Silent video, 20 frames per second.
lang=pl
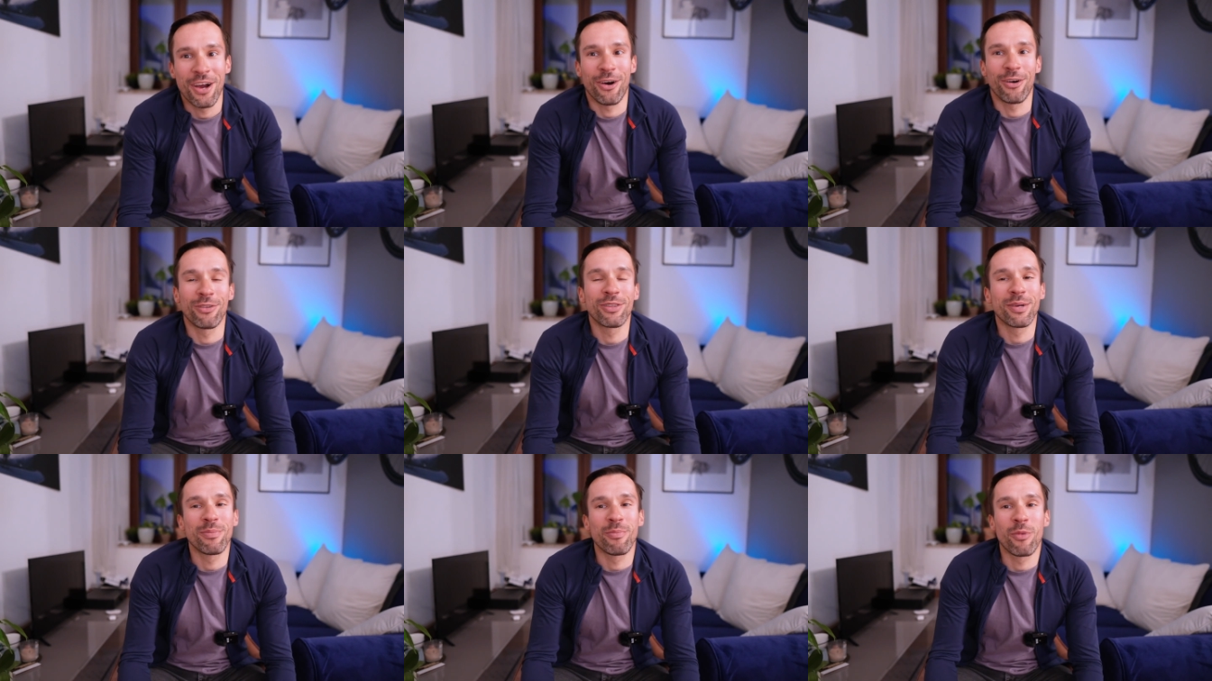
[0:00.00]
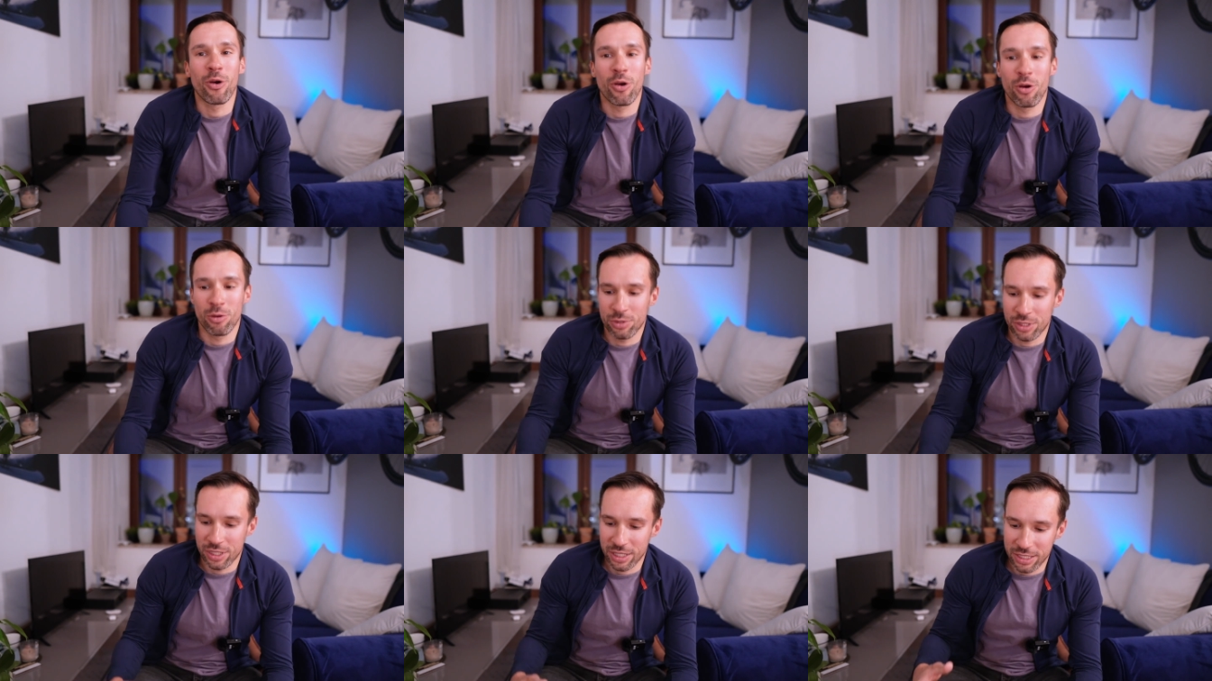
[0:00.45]
one
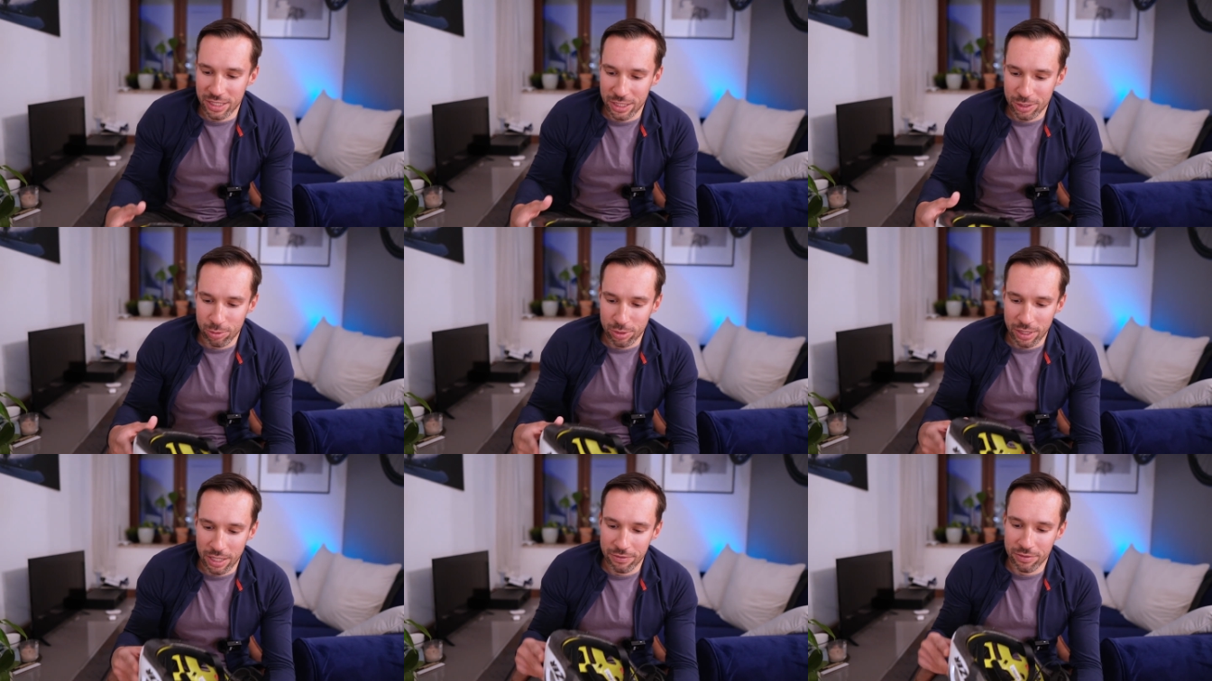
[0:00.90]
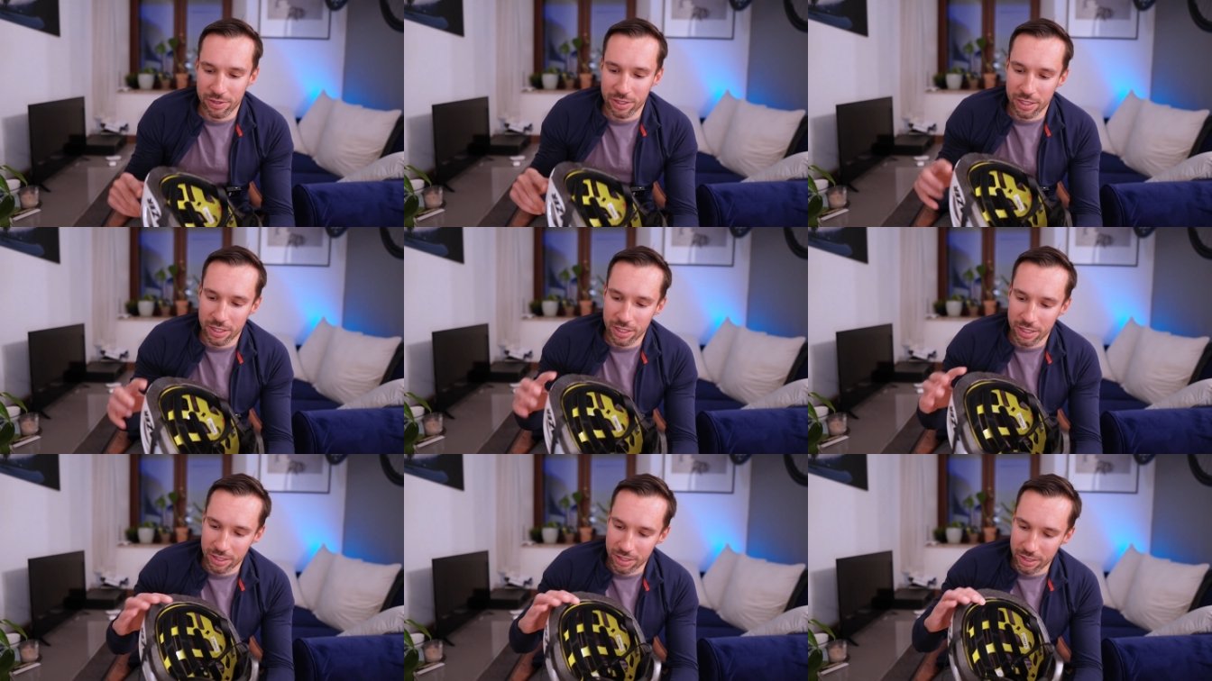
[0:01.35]
mogą się gdzieś tutaj w
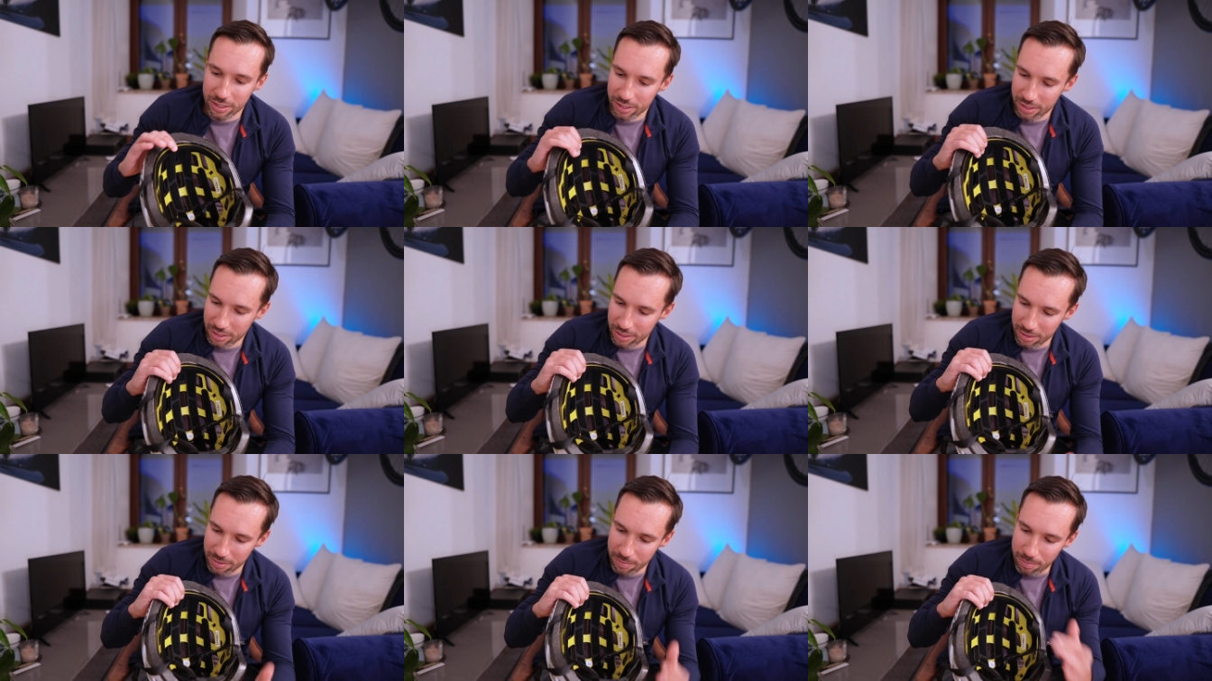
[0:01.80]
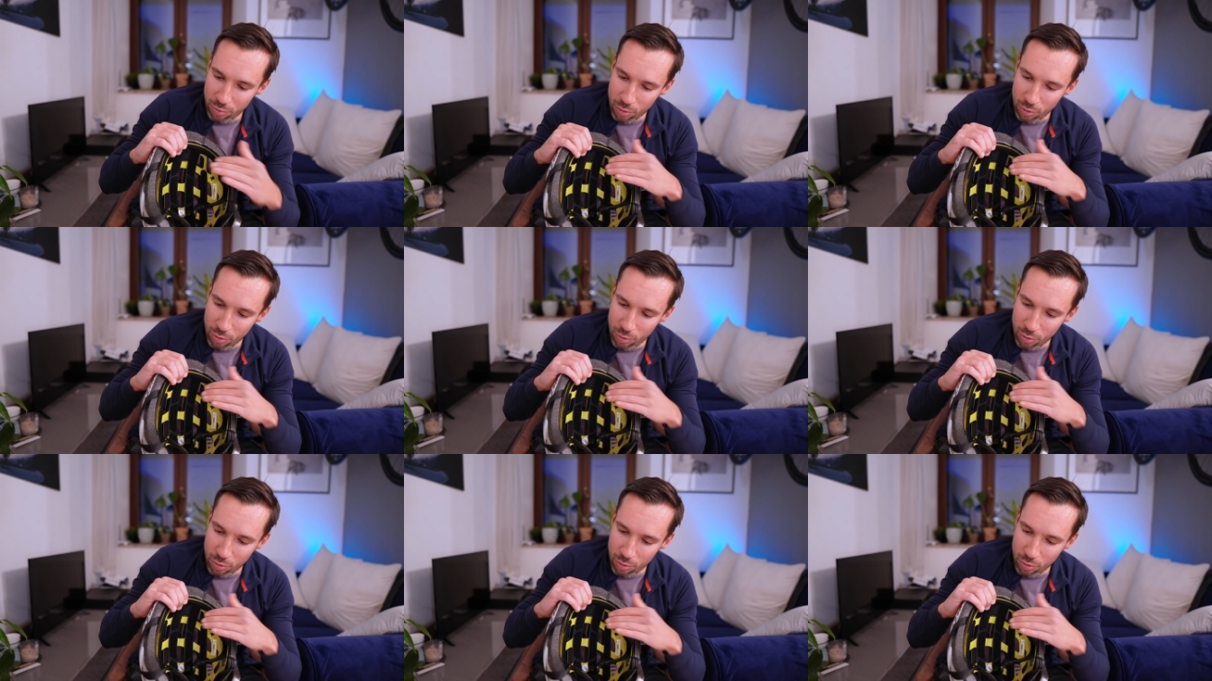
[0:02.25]
tych y,